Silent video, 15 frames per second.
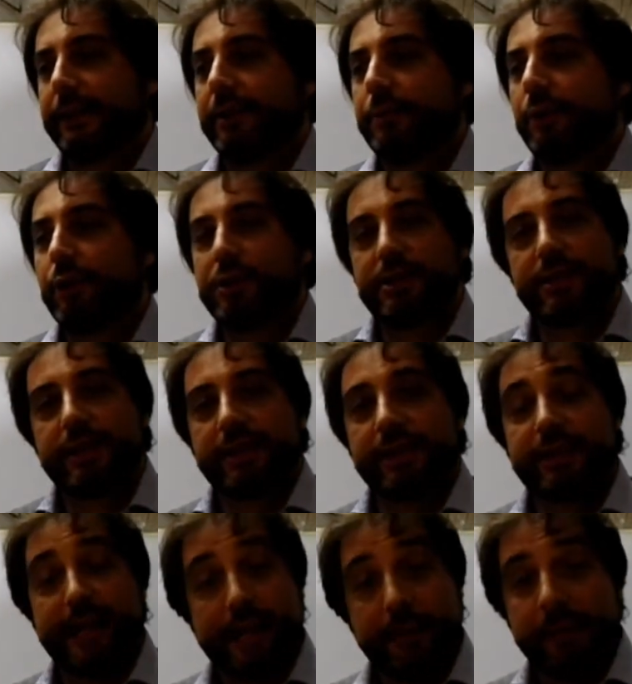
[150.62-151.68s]
di Mozia,
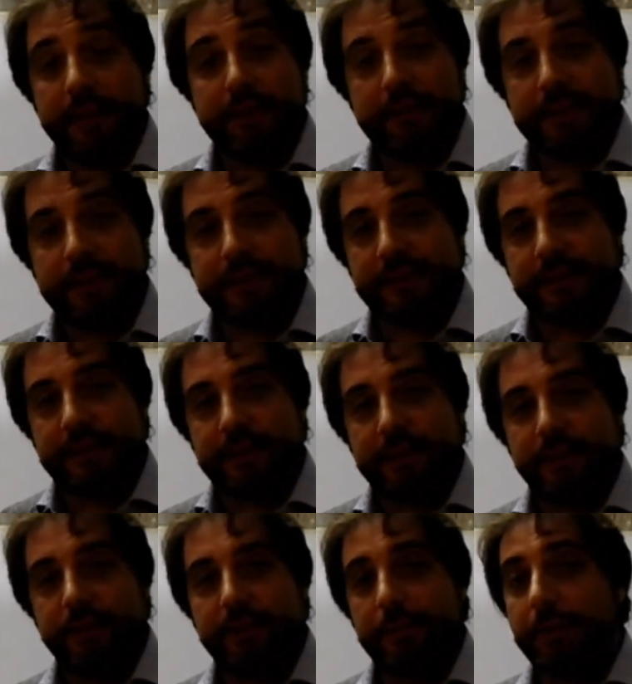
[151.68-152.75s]
di Trapani, di
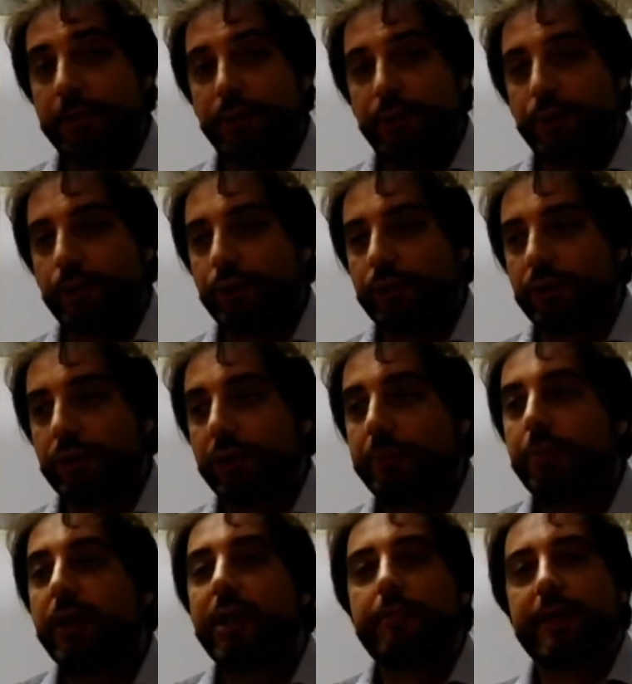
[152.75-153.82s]
Marsala, quindi prima di tutto. E
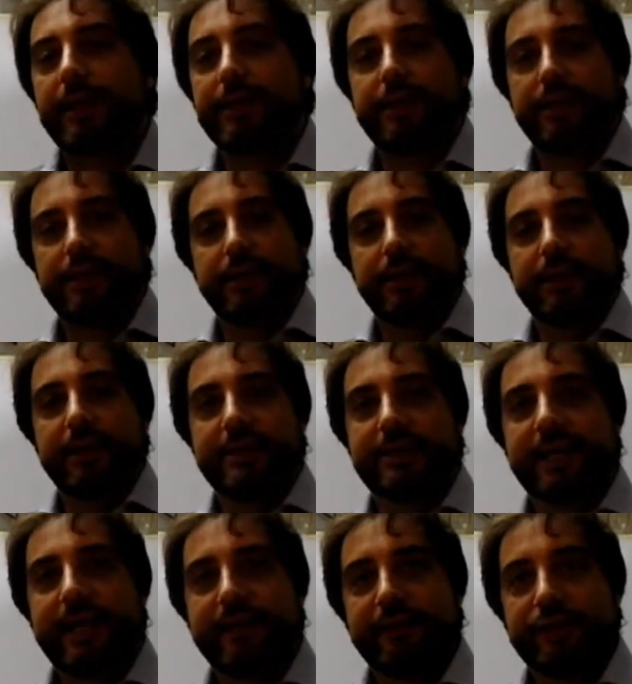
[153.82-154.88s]
poi la parte degli
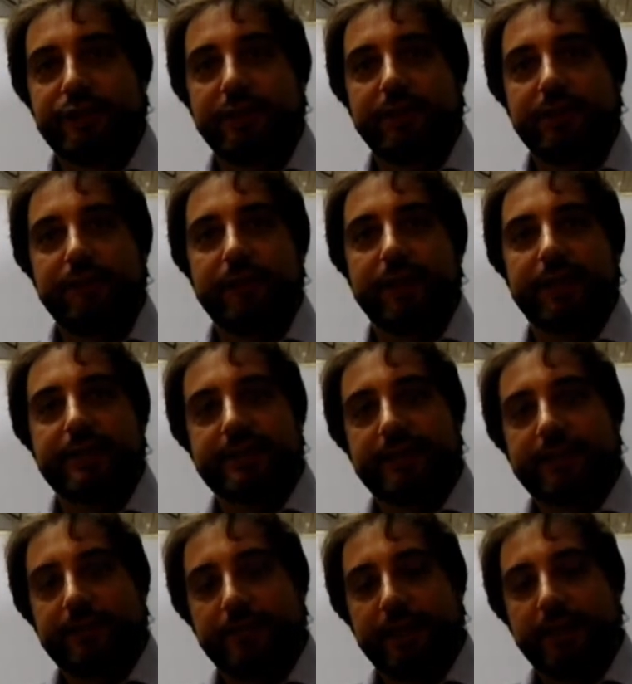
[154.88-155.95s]
scavi scientifica è
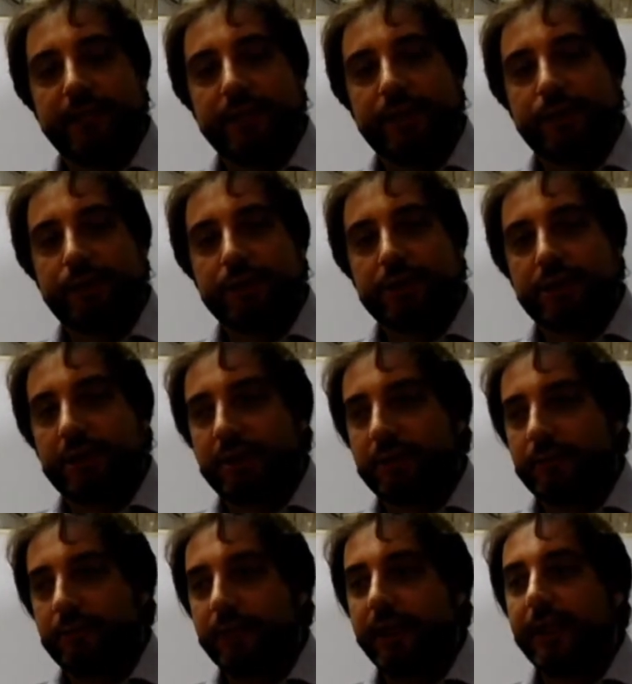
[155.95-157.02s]
stata meravigliosa
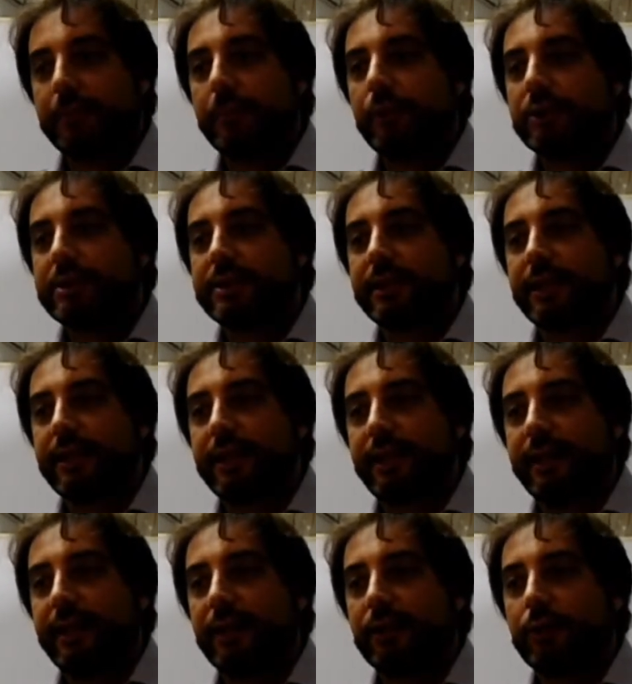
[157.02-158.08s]
perché Mozia
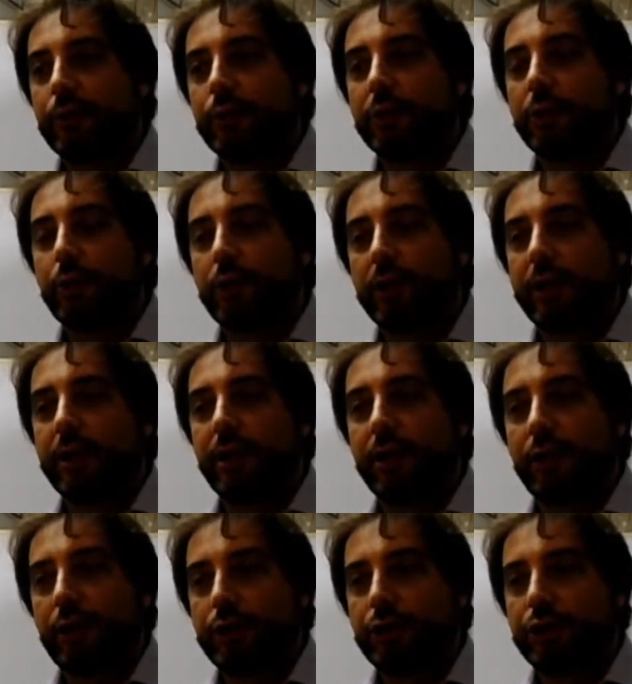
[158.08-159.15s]
è uno dei luoghi
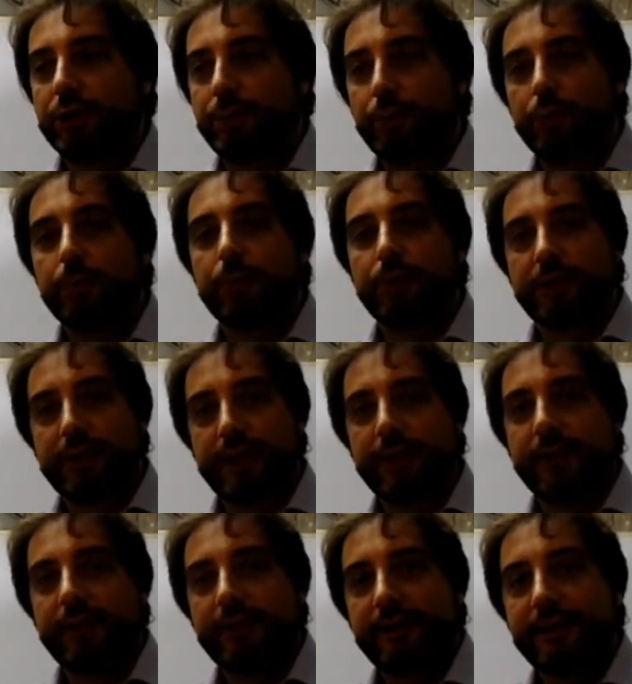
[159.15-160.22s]
archeologici più
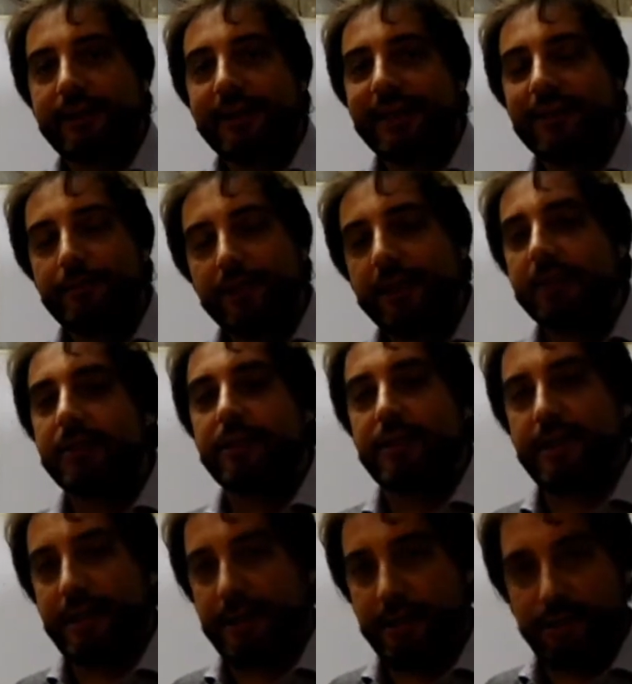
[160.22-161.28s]
importanti del
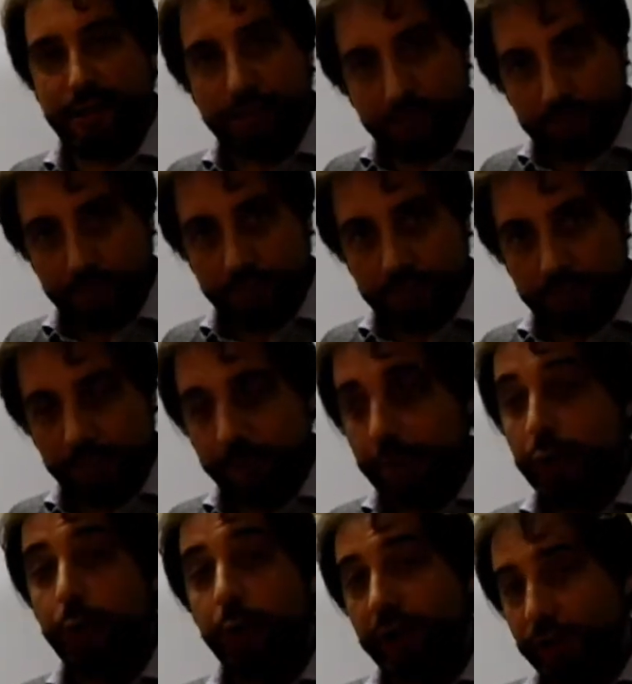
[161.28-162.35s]
Mediterraneo,
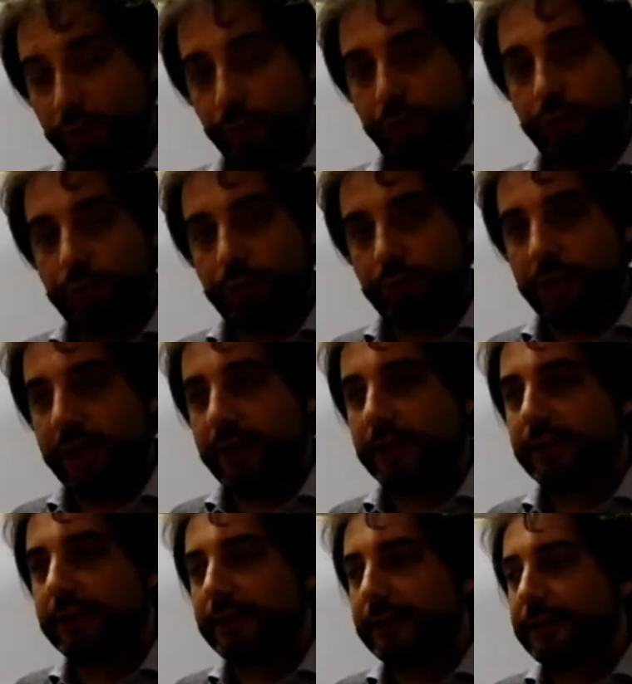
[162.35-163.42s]
lo è
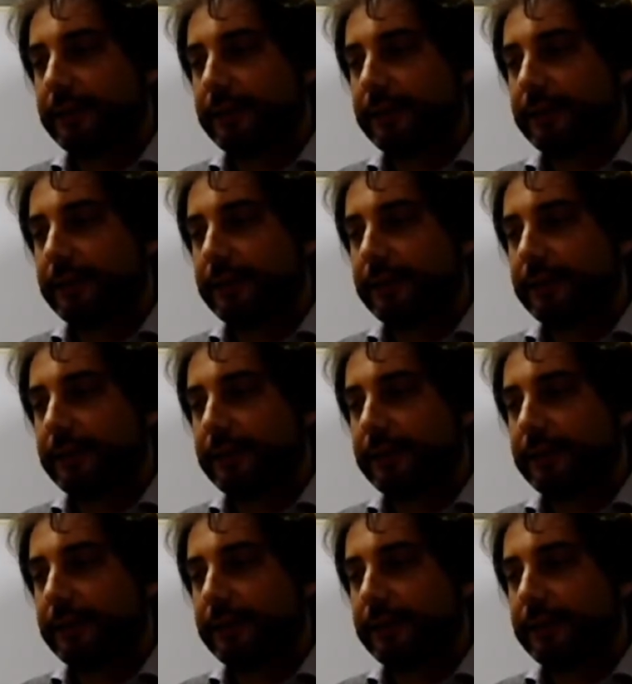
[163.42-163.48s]
tuttora,